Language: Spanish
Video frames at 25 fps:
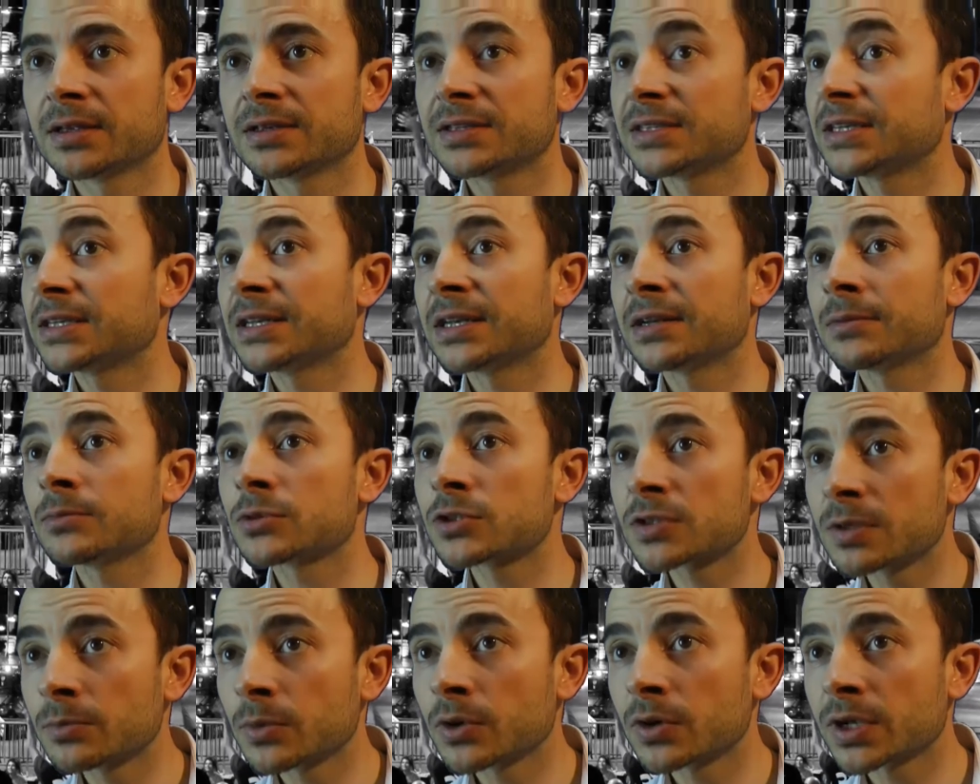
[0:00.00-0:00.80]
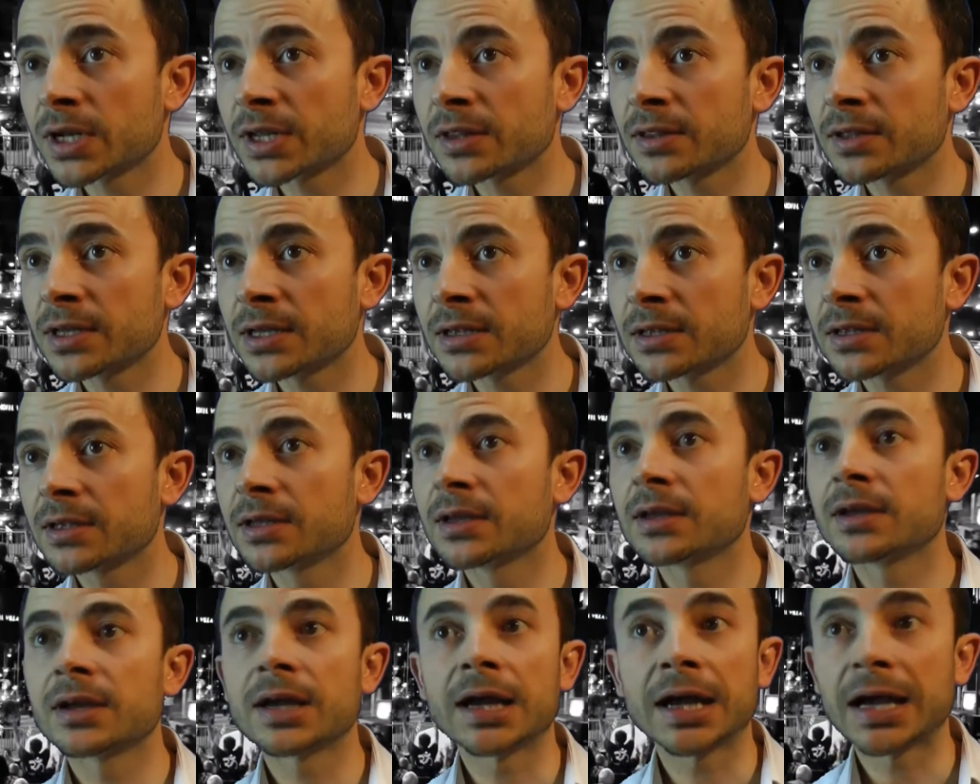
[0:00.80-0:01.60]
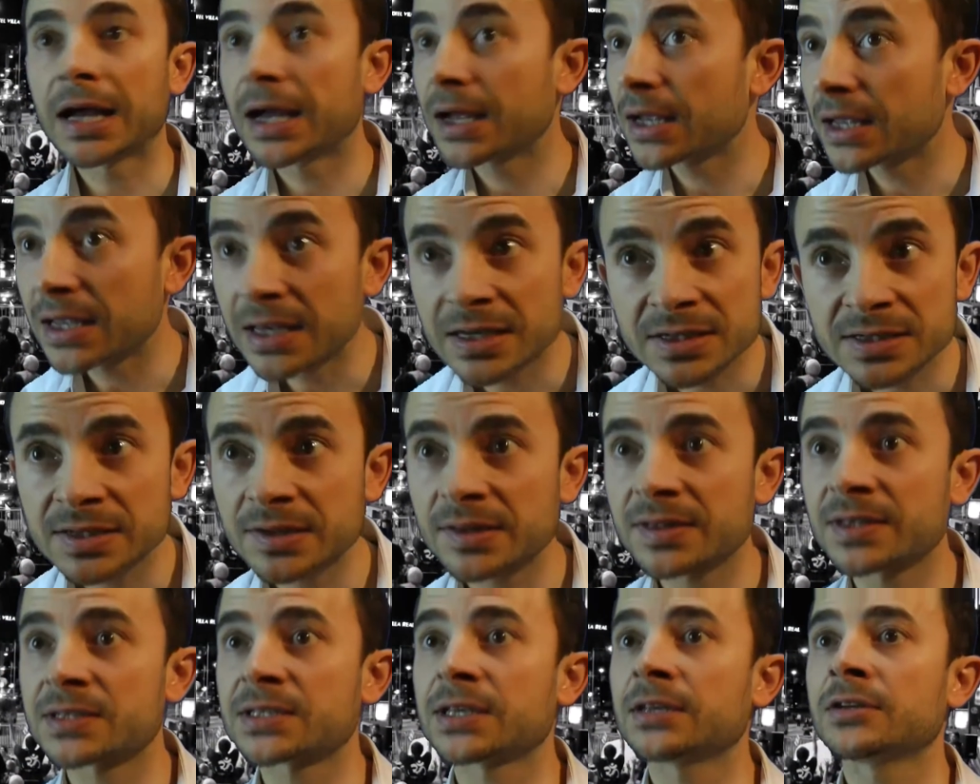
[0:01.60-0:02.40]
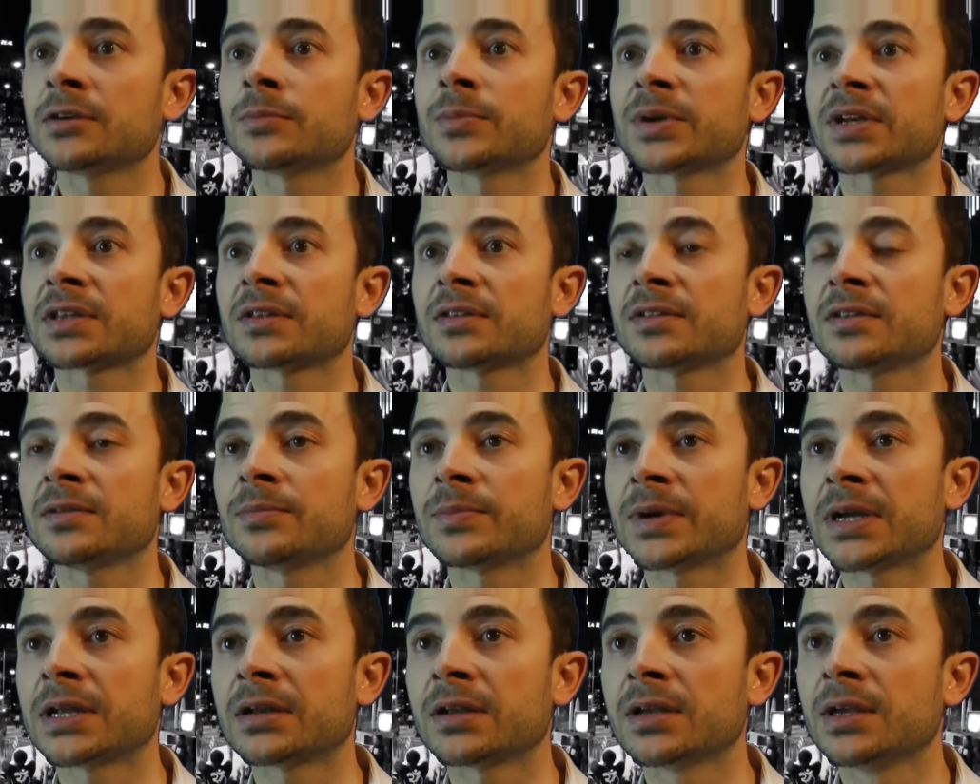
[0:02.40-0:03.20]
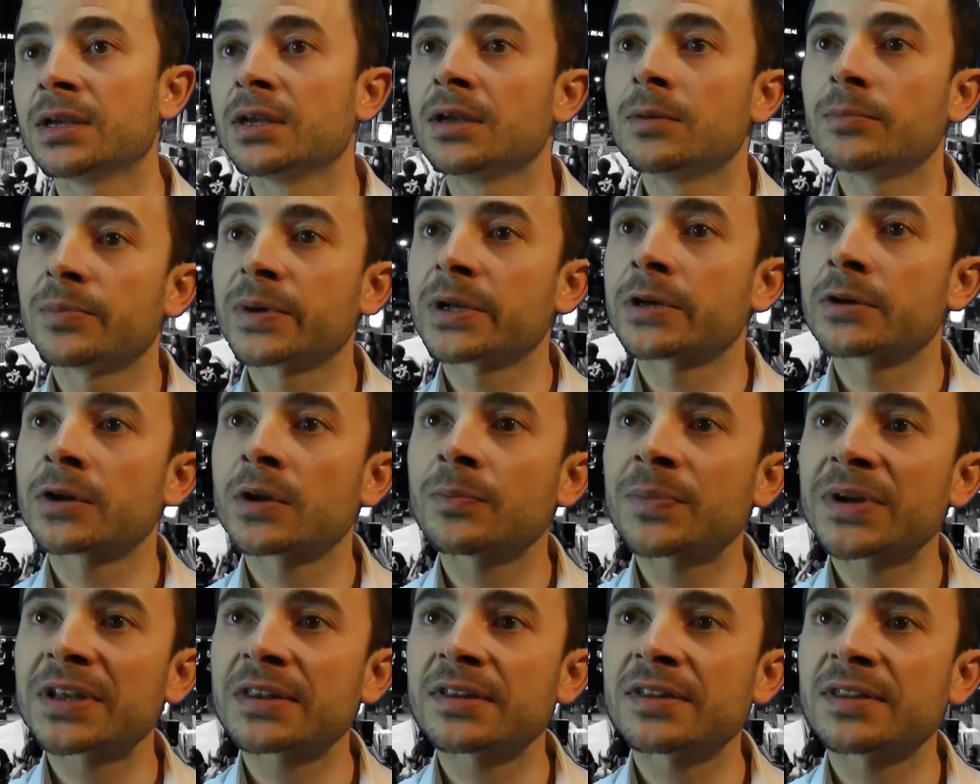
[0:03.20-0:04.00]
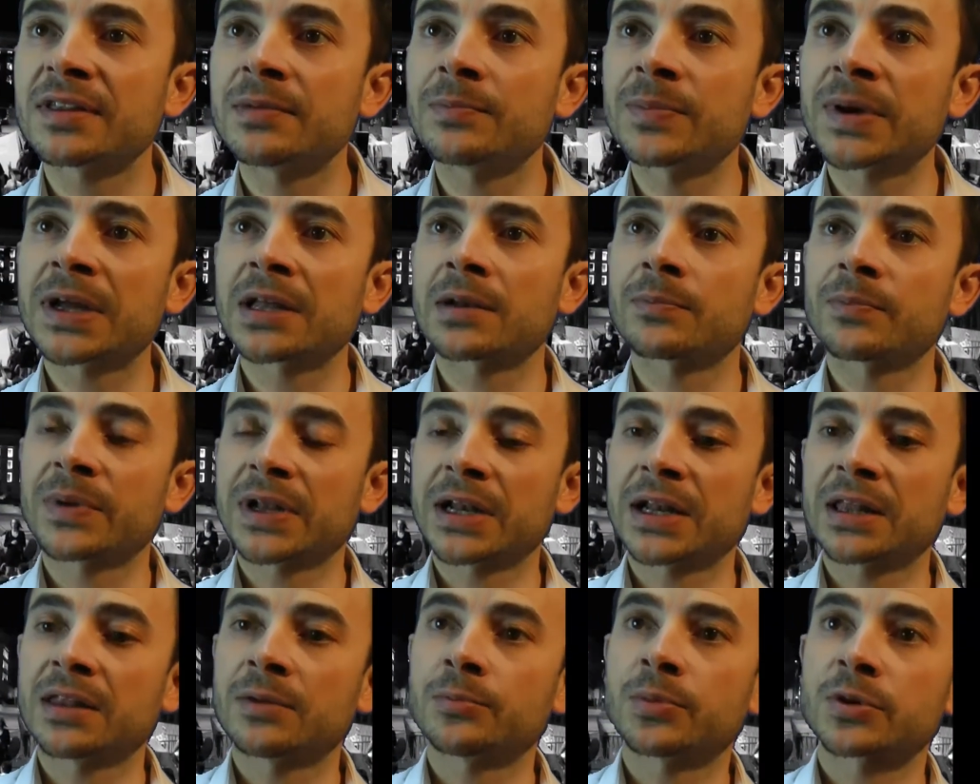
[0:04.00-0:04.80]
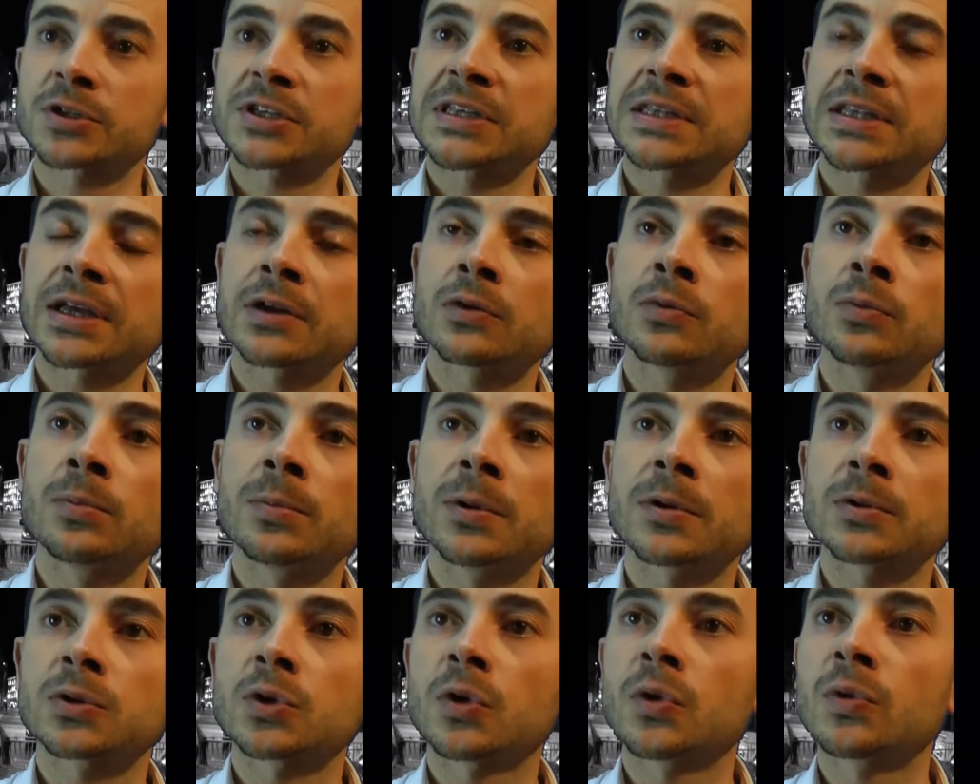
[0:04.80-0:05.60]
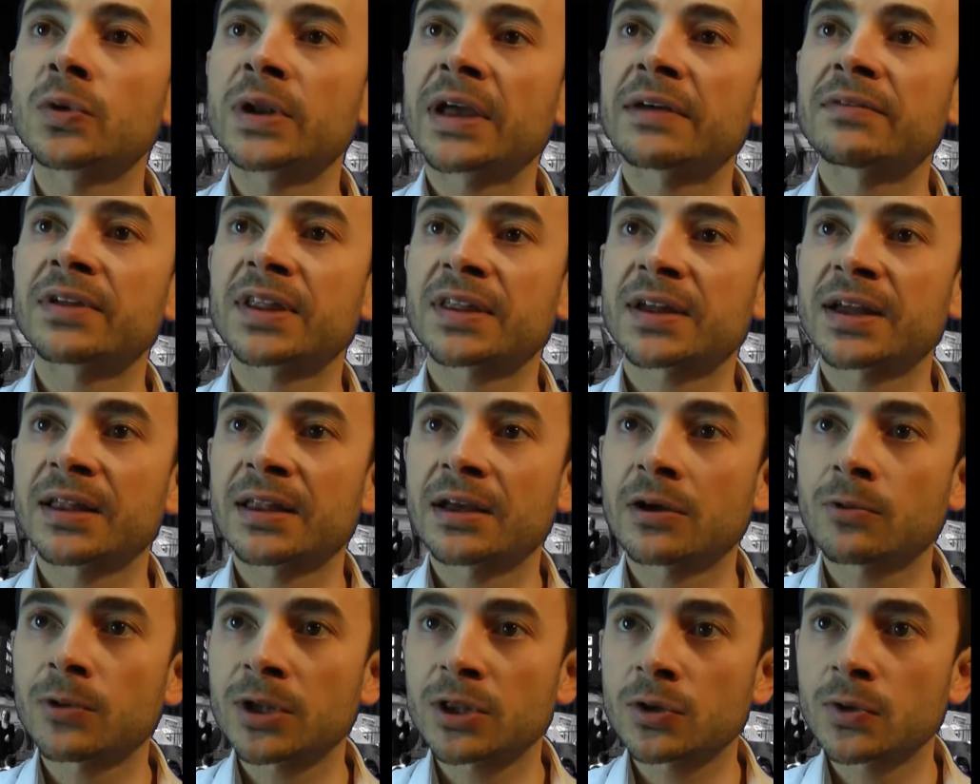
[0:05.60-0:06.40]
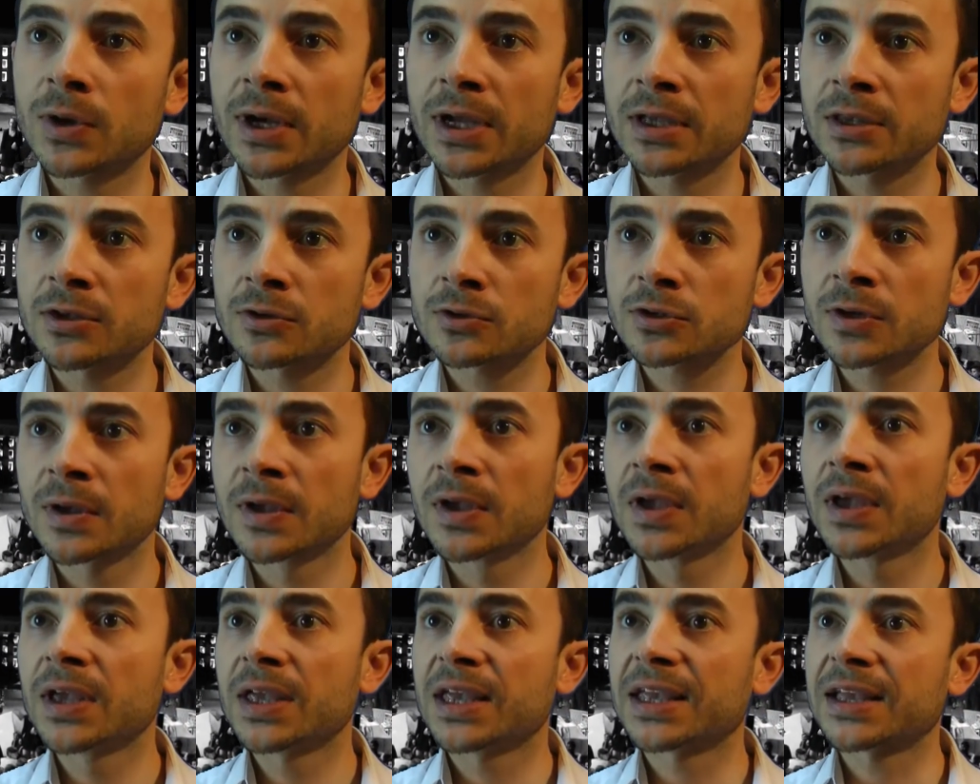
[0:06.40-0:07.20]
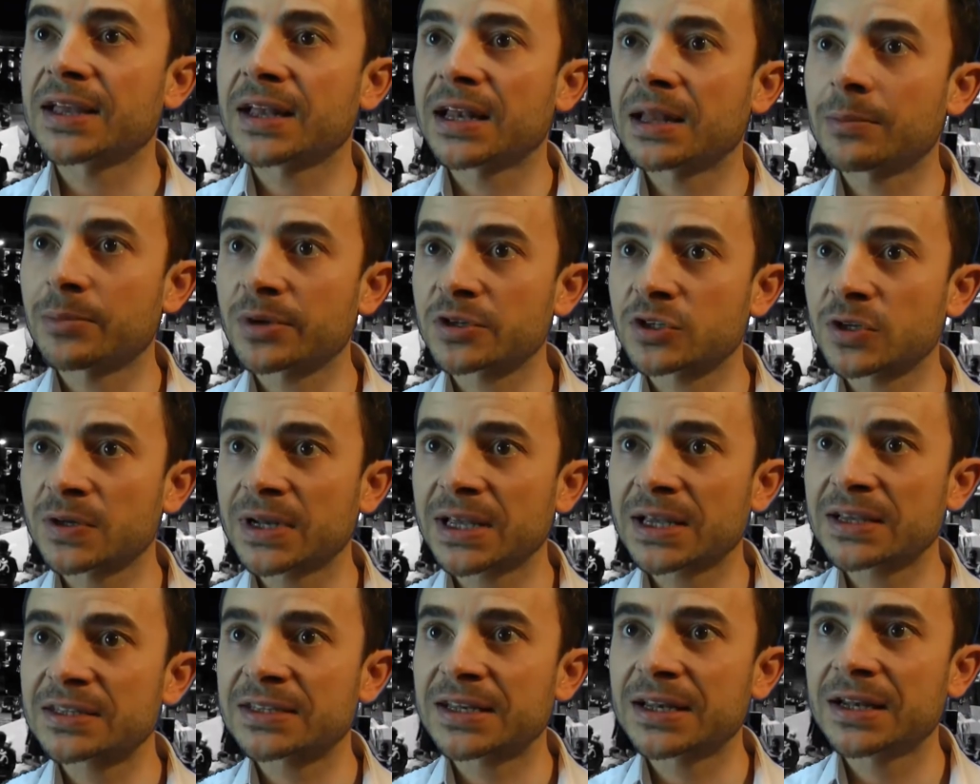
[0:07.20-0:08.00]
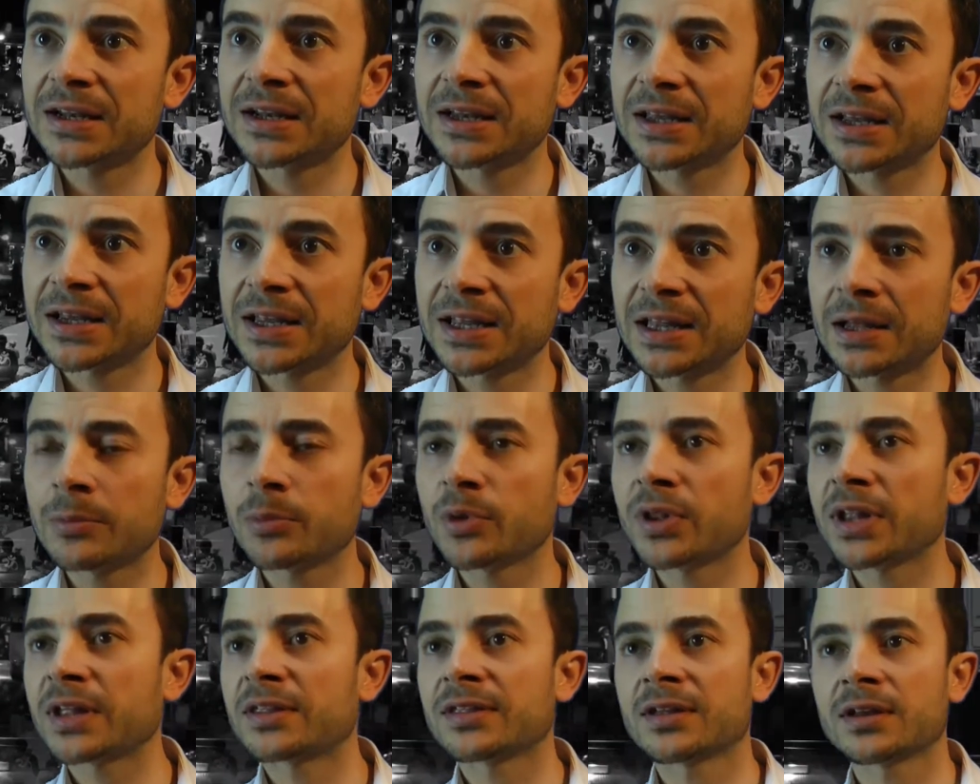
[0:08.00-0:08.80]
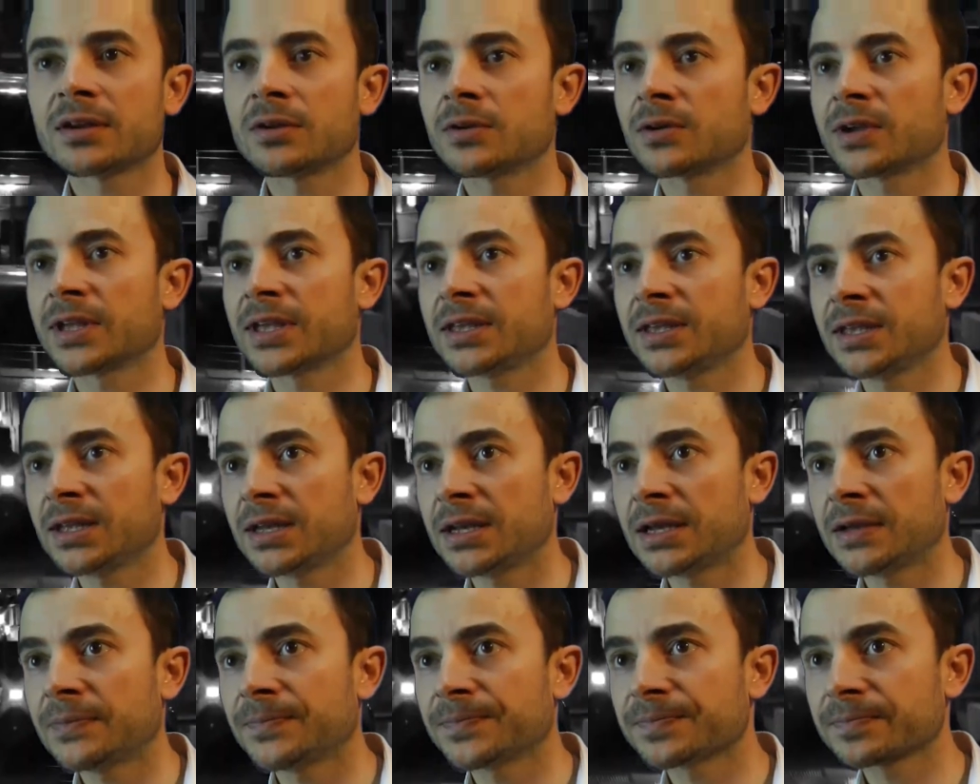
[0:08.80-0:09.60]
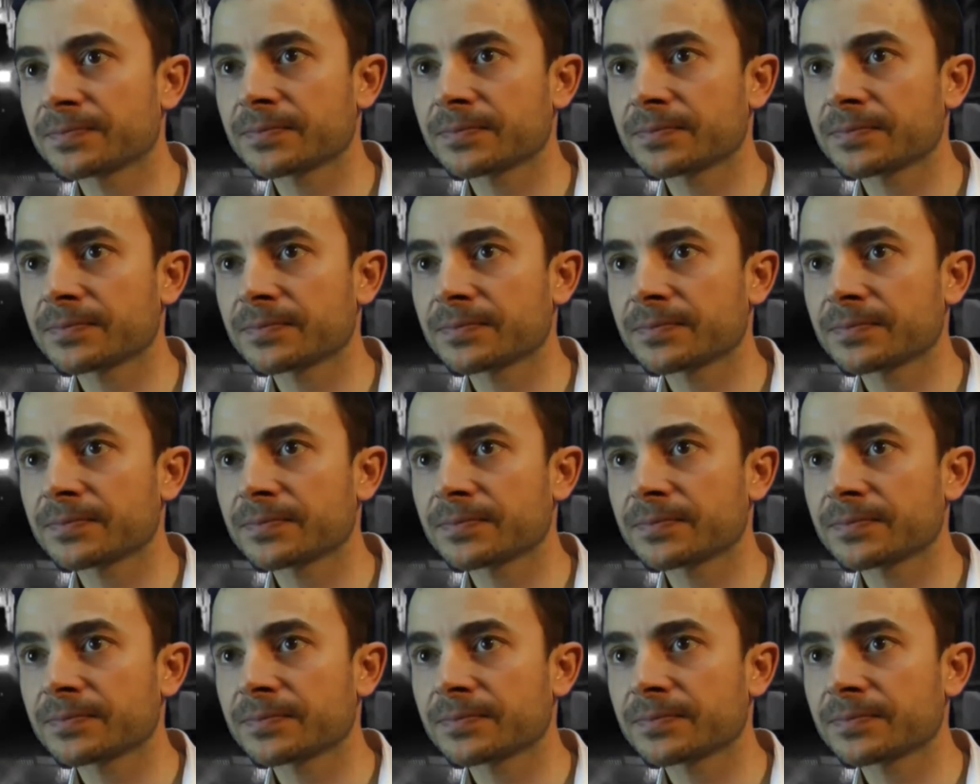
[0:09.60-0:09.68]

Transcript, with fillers: Si queremos democracia, es necesario participar. Pero no participar para depositar un voto una vez cada cuatro años y que la persona que sale elegida pueda hacer lo que quiera.